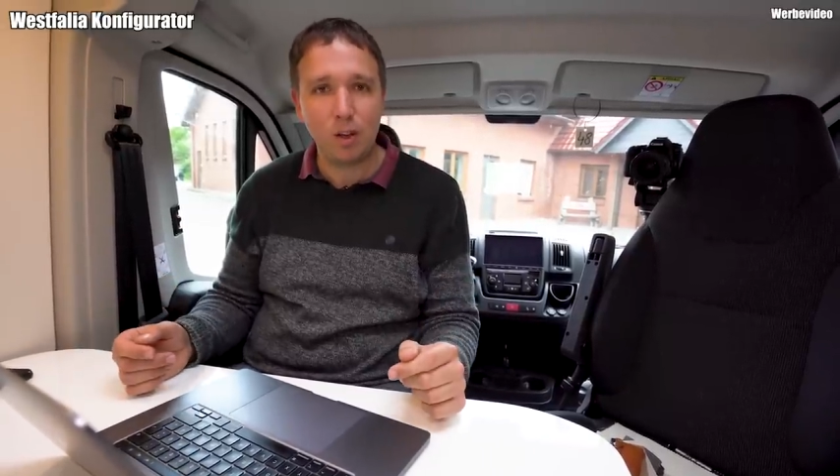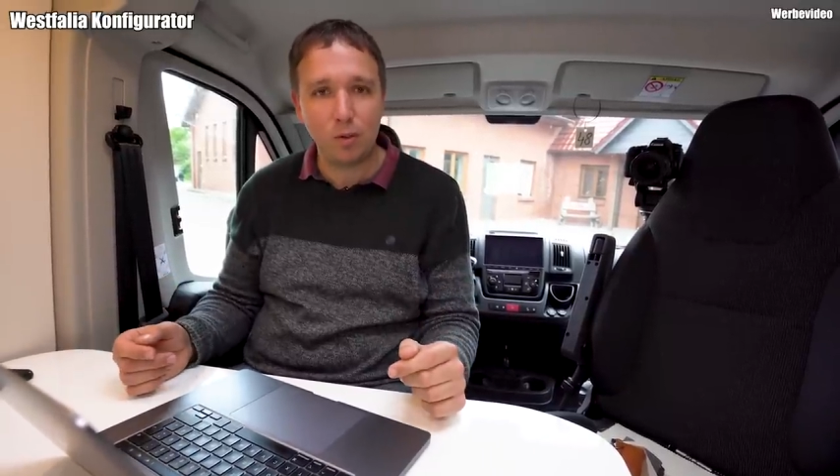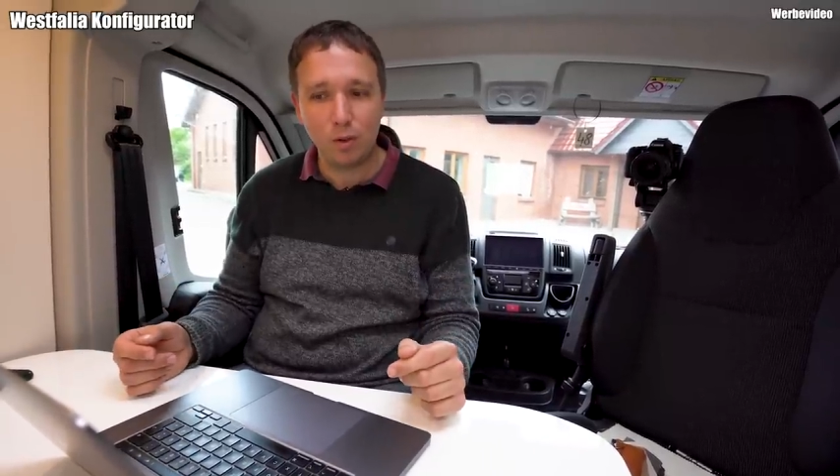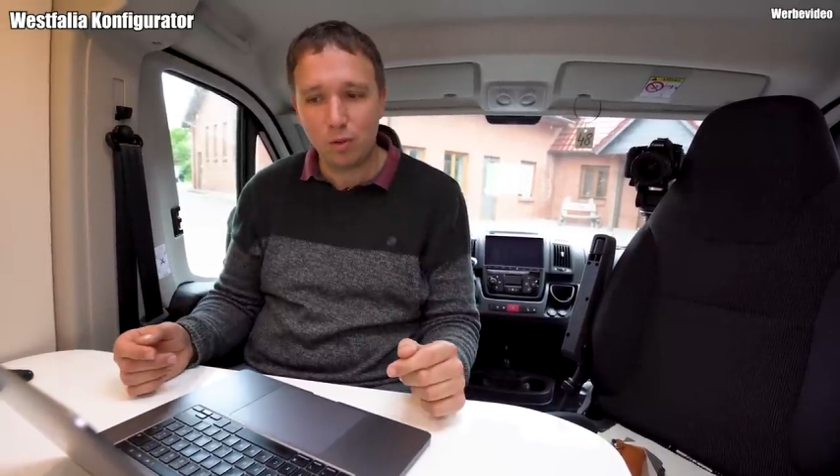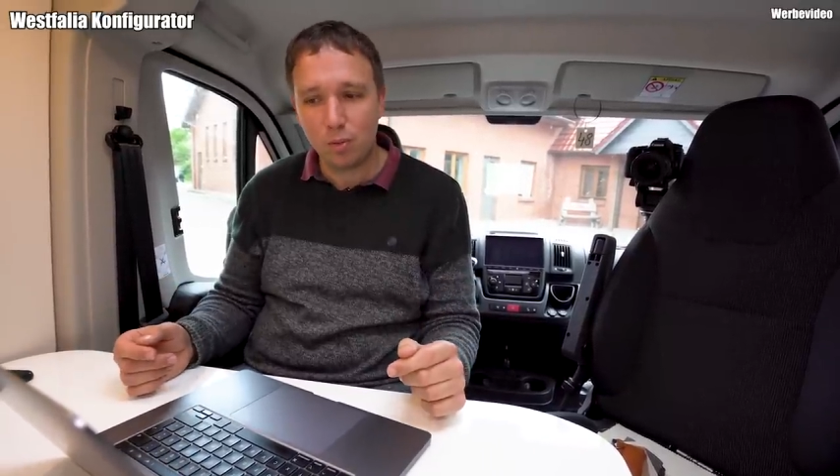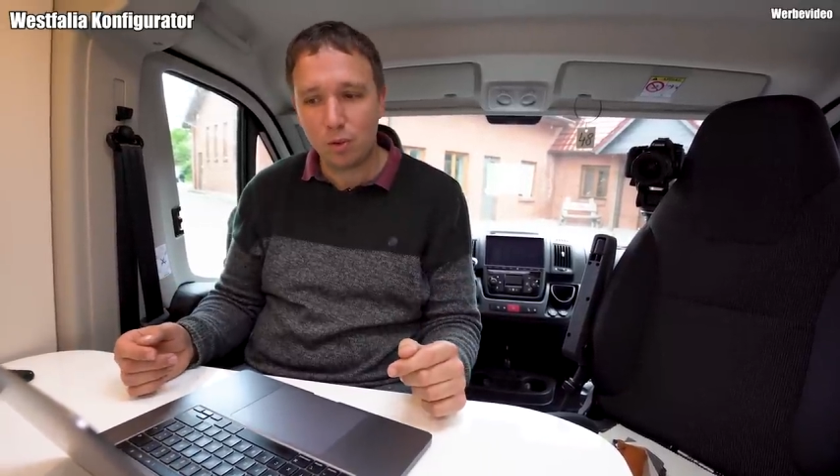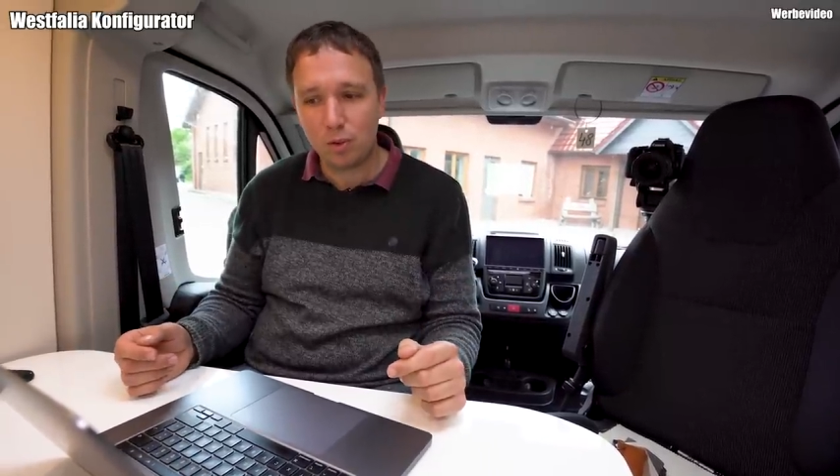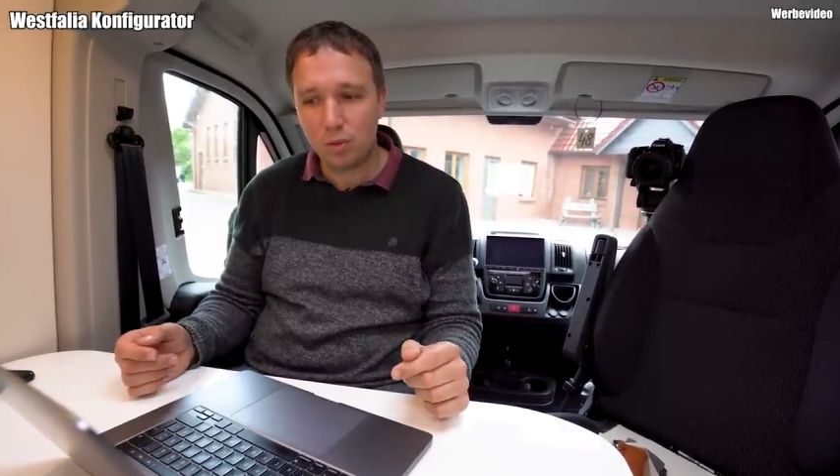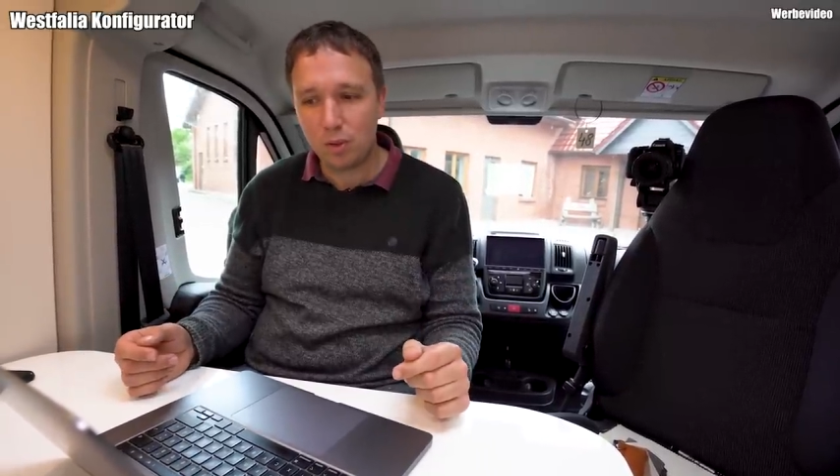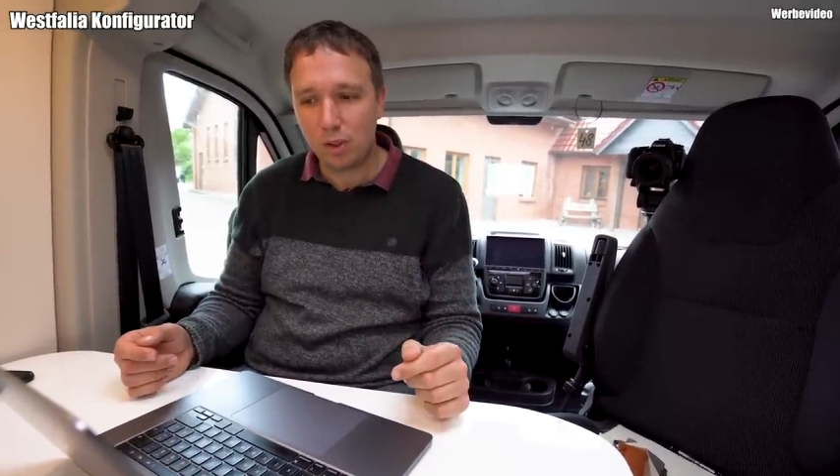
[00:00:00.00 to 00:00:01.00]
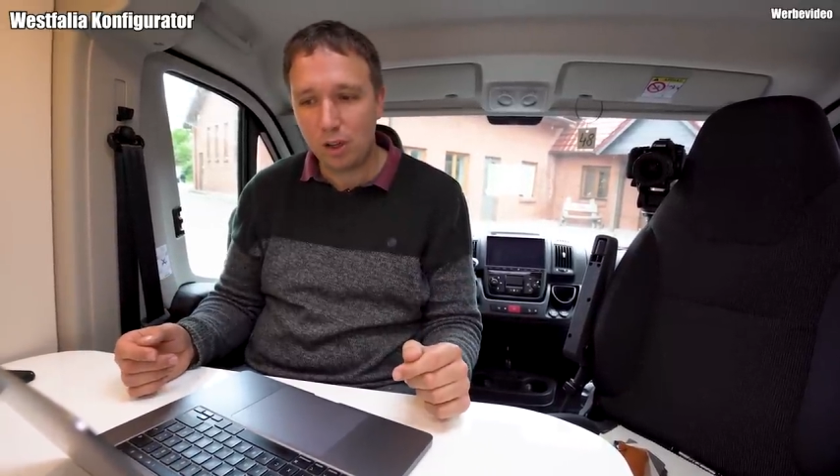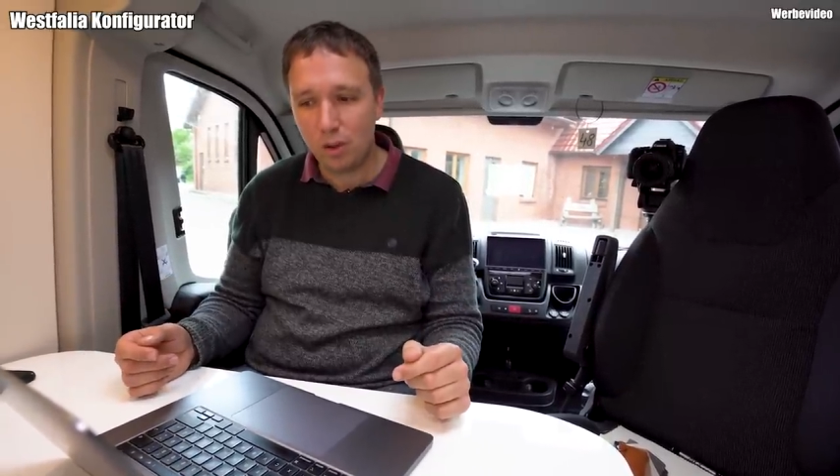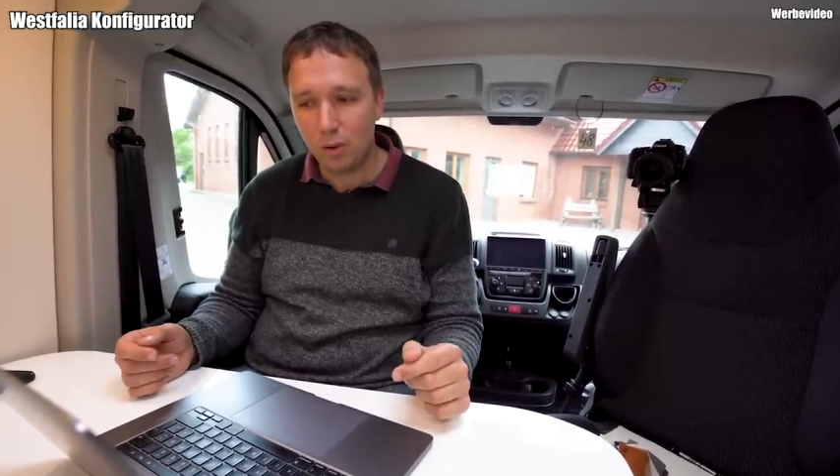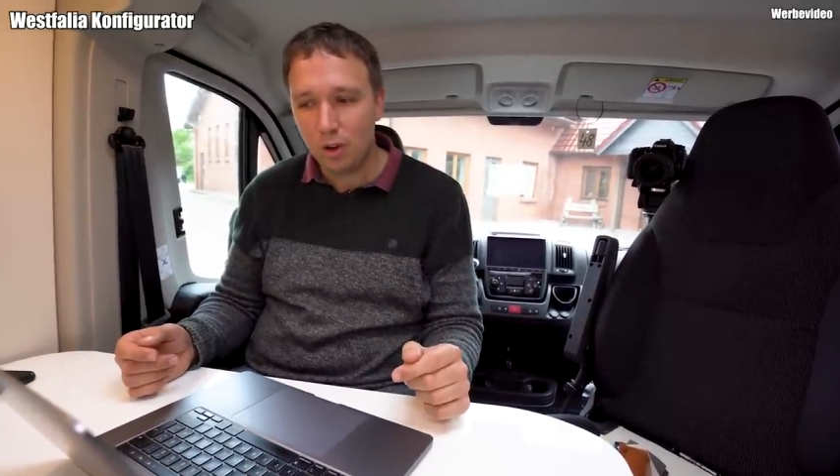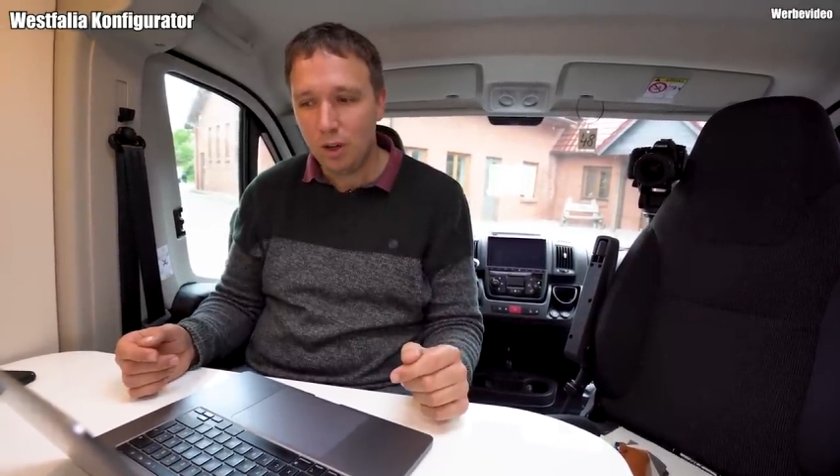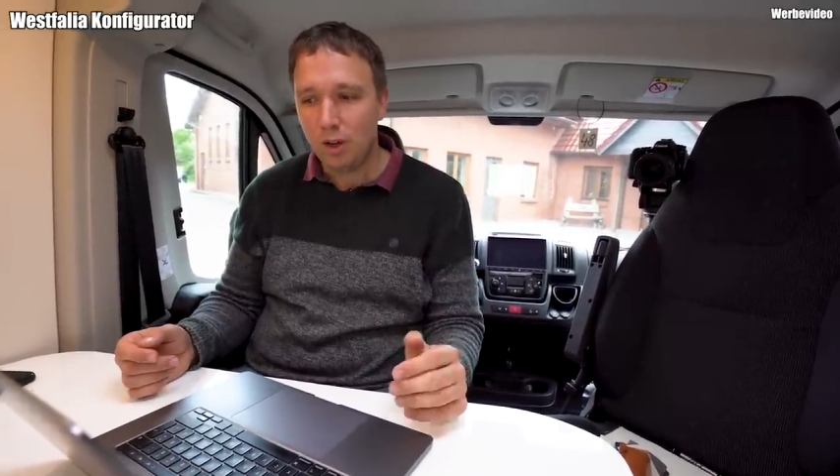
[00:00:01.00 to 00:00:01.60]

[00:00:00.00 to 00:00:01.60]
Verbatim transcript: weg von 75 Kilo.